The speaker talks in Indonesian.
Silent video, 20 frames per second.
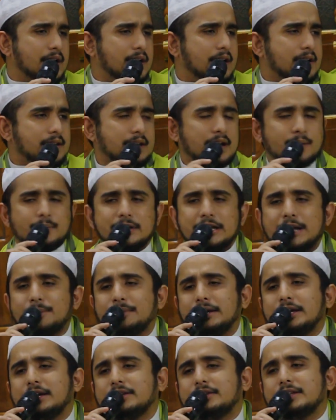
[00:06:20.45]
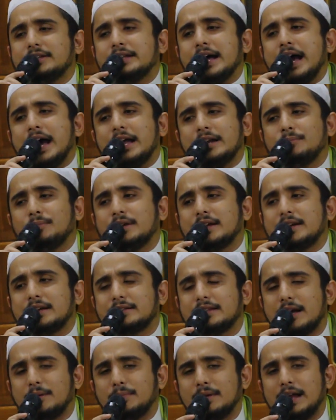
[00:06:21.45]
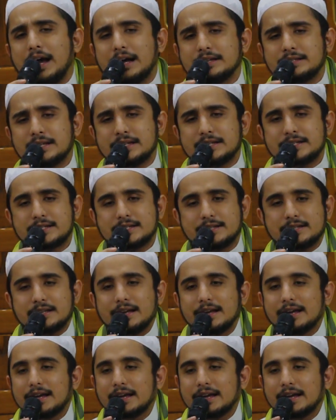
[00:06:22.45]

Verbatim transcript: Yang pertama iktidan bil kitab bil aziz.